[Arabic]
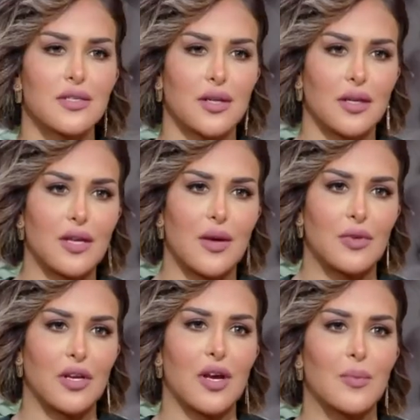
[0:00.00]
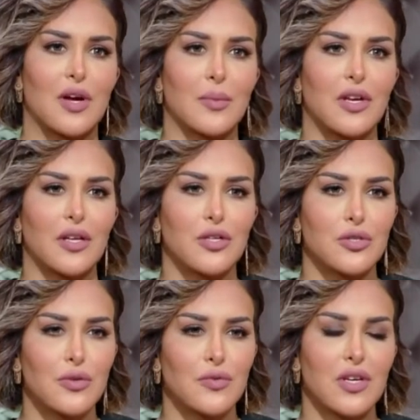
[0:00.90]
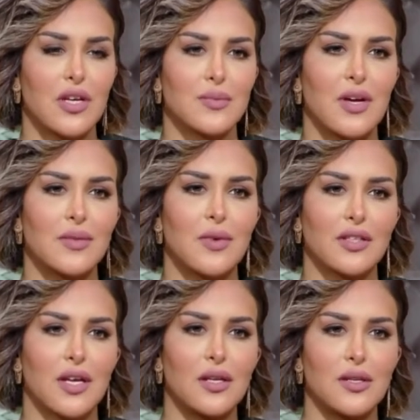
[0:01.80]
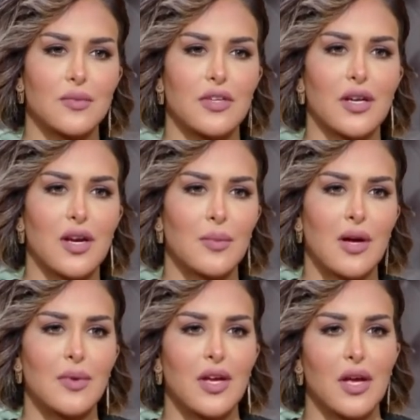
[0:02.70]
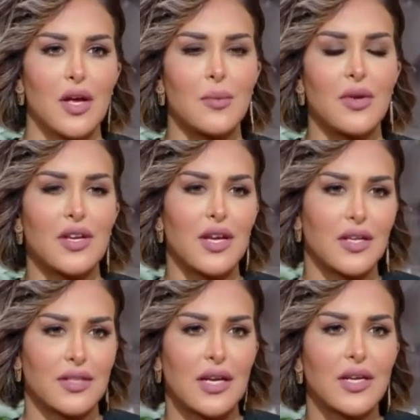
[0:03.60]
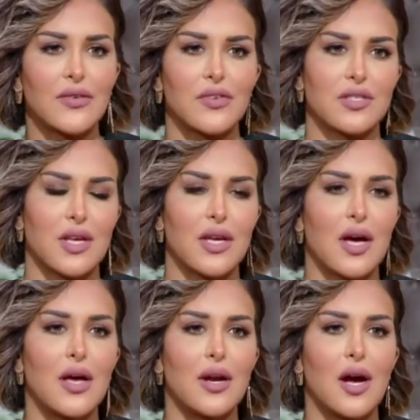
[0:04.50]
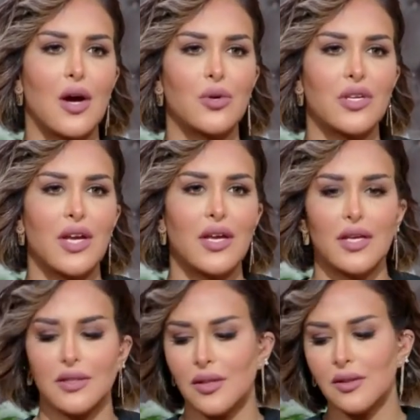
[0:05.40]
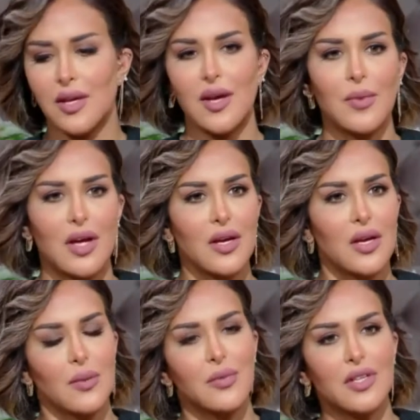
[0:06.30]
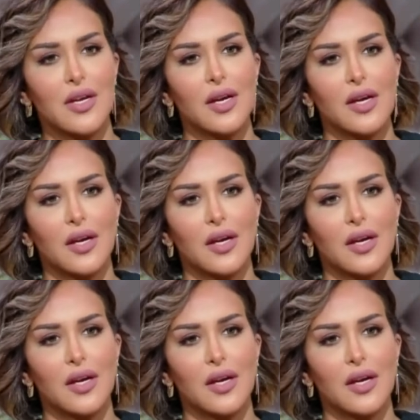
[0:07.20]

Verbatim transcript: استخدام الكمام يعني نشوف الناس بعد ما تخلص من الكمام اما انها هي تعلقه في السياره او إيه. انها هي تحطه يمها بطريقه